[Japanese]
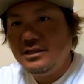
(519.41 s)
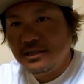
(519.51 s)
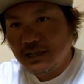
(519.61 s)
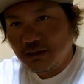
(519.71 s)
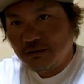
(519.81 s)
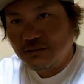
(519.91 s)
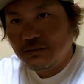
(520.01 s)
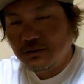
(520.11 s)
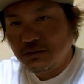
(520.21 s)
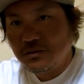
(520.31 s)
に変え
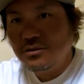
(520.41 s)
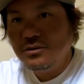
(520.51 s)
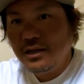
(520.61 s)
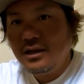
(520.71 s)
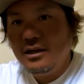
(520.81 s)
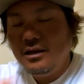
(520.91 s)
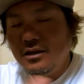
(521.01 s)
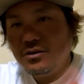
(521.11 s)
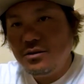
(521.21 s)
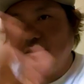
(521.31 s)
るっていうこのね
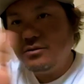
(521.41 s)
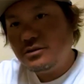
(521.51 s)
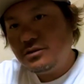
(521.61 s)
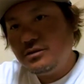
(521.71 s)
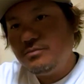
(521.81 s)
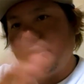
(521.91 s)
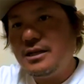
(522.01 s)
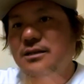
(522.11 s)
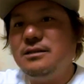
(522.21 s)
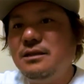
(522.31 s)
この2
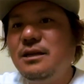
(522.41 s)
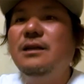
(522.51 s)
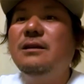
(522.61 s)
パターンですね、